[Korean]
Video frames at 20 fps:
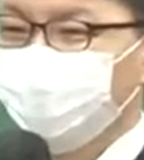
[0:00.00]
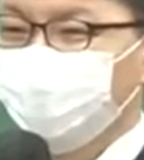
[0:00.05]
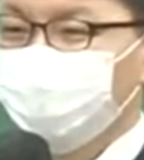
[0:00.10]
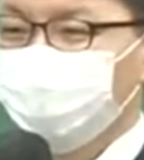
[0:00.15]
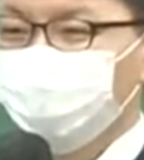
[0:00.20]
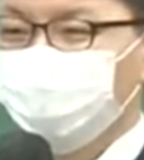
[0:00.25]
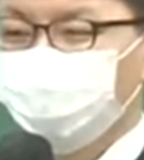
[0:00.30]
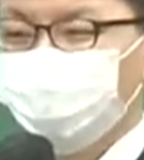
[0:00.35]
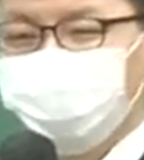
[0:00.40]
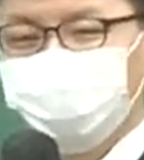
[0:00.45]

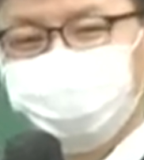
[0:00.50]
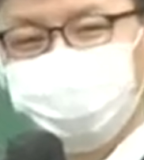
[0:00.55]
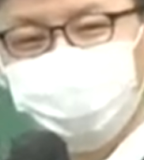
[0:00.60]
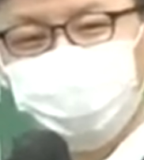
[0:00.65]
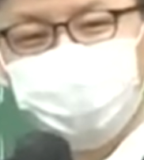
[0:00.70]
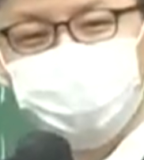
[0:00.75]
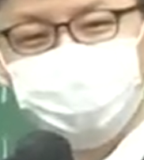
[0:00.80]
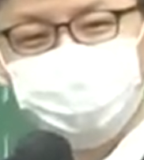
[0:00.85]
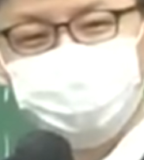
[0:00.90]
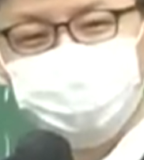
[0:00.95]
근데
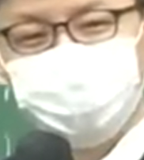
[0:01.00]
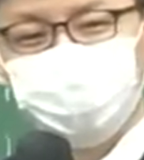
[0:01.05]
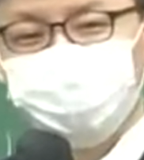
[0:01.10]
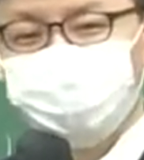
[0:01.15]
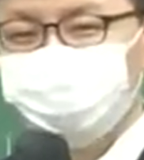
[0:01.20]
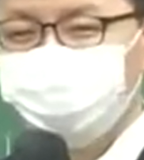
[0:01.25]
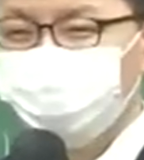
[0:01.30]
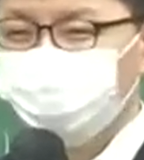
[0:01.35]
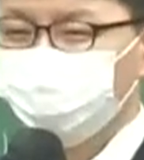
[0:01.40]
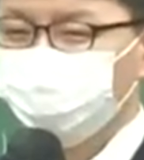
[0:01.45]
아말 그
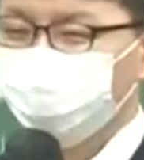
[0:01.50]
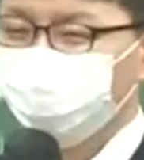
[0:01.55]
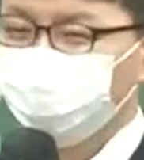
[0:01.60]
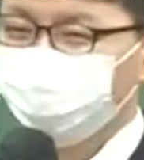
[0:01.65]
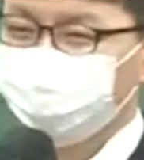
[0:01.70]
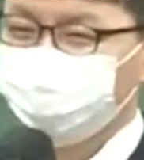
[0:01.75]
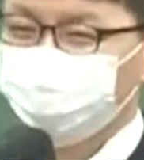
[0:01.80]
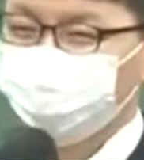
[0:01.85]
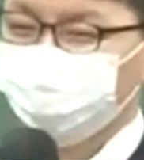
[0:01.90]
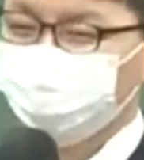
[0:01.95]
해보니까
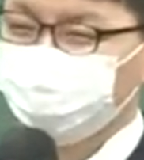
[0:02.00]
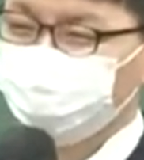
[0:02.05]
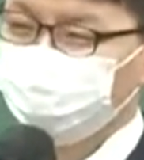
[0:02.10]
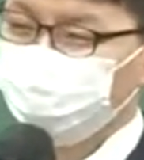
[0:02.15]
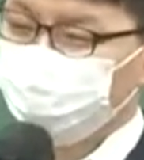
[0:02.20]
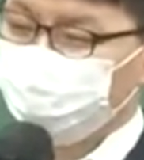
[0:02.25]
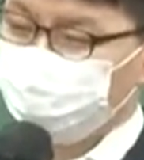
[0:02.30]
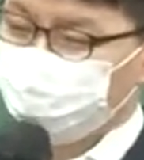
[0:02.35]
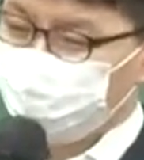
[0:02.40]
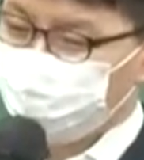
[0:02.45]

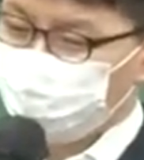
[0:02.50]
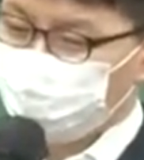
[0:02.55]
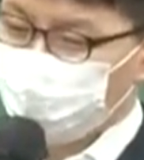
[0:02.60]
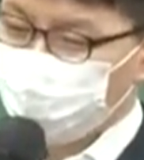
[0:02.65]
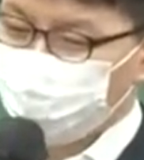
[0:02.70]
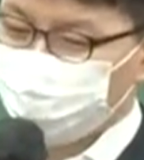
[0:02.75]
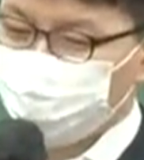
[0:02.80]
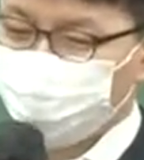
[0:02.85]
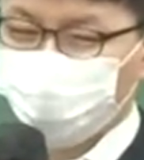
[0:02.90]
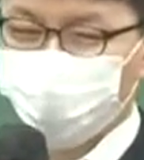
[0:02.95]
막그
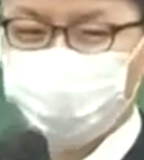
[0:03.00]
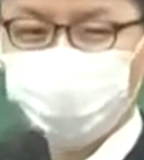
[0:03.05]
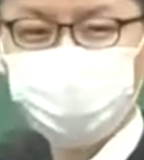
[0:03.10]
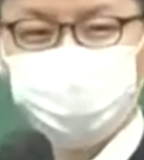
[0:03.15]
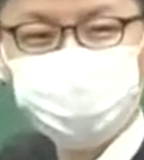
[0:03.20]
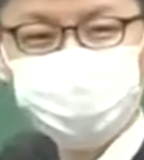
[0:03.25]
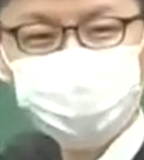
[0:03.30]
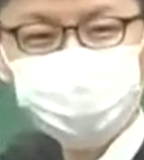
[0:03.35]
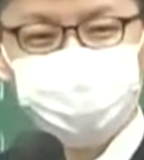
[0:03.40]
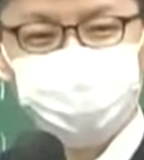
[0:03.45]
차주들이 막
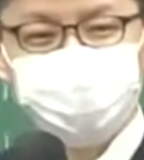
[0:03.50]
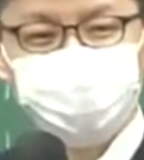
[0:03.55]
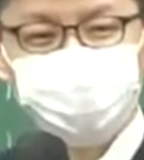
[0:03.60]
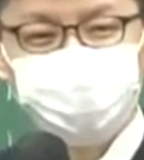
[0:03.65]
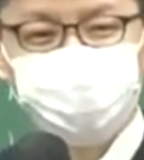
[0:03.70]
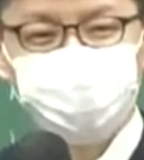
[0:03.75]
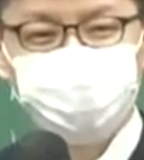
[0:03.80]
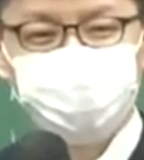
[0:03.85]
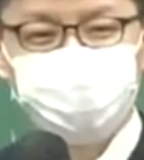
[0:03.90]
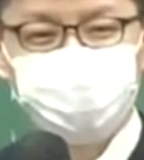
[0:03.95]
반드
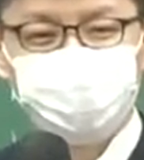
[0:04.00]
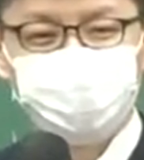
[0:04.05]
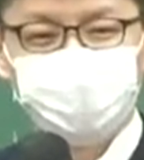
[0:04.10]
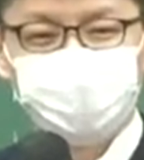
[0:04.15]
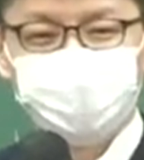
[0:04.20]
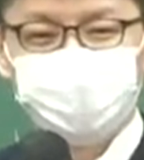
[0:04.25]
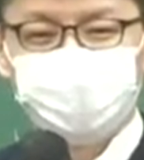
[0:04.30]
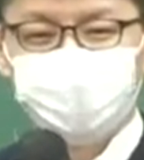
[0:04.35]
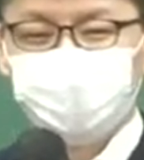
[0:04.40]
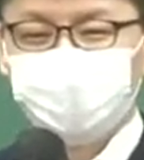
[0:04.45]
심하고
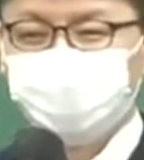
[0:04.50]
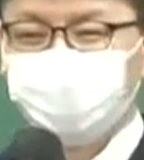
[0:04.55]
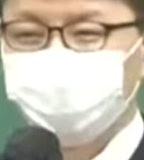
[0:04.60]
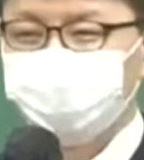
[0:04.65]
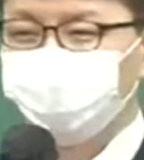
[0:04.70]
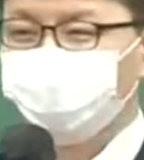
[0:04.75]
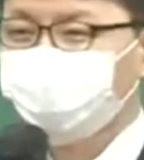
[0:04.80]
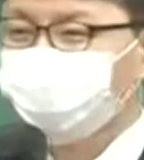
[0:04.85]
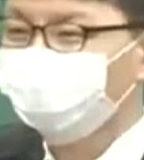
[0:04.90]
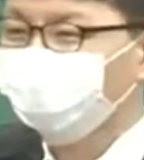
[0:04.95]
어,
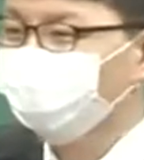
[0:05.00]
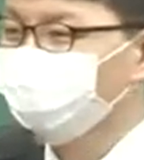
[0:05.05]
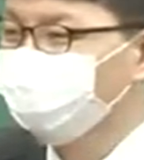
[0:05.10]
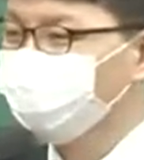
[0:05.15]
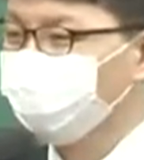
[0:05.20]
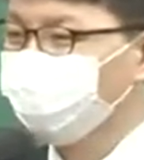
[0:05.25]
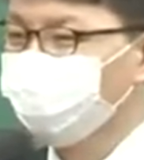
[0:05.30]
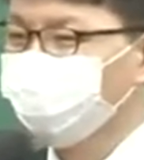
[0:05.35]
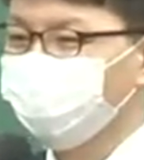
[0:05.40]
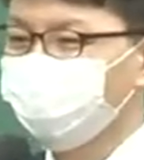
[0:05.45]
왜
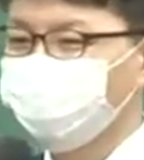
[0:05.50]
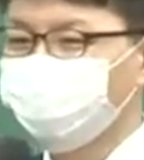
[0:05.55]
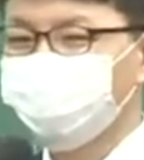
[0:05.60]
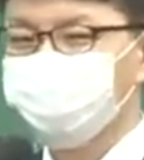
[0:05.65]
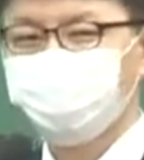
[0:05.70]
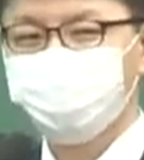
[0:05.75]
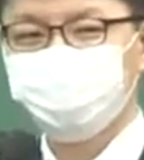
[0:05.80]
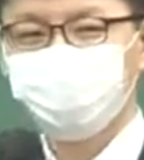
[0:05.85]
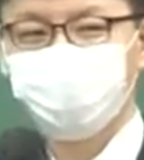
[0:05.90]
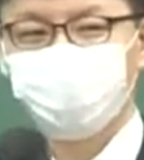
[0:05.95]
오부제 일반
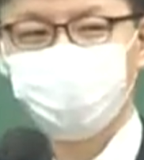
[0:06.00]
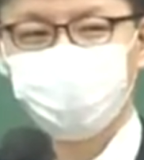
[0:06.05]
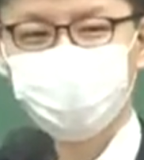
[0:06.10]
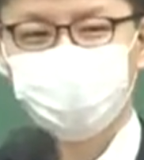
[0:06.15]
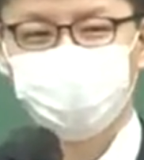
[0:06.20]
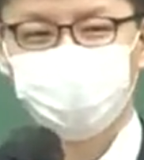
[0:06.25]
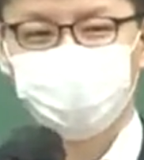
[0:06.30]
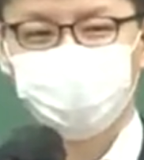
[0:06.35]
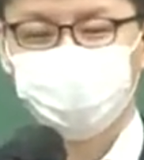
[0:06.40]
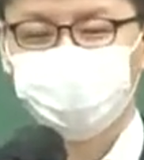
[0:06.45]
일반적으로
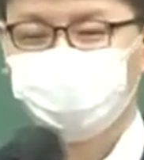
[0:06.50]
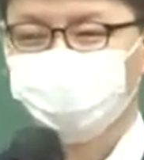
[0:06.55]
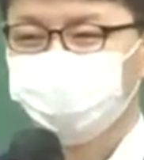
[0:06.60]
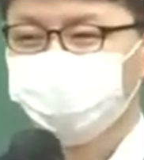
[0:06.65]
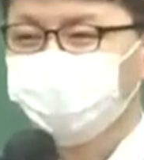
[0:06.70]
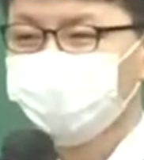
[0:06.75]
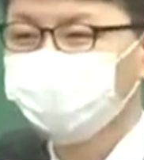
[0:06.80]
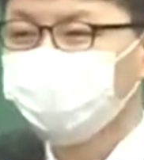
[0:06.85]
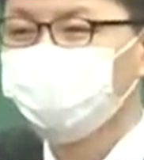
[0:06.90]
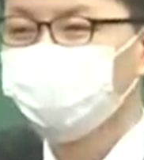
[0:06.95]
하냐 그래서 뭐
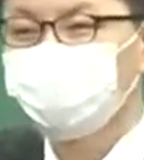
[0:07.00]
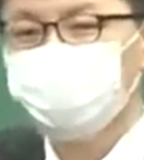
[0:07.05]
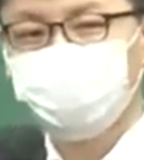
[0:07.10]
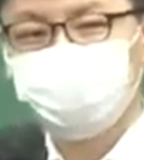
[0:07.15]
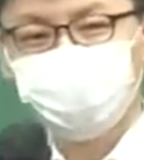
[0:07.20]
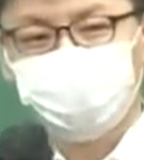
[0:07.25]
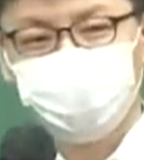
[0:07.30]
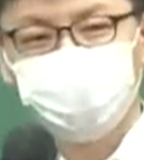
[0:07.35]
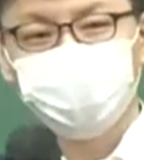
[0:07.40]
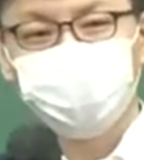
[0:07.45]

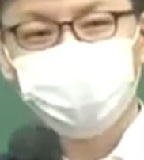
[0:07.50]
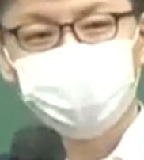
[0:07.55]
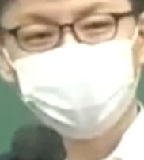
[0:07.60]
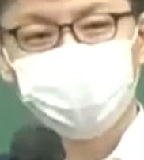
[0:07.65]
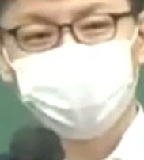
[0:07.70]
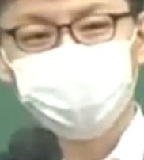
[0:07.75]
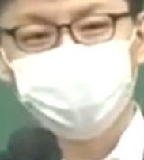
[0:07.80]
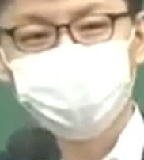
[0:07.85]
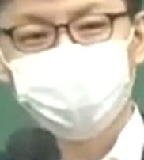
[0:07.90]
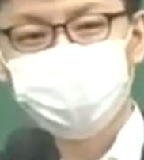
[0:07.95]
디테일하게 나와야 돼
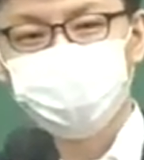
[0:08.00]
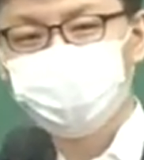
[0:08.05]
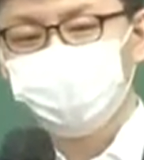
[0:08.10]
또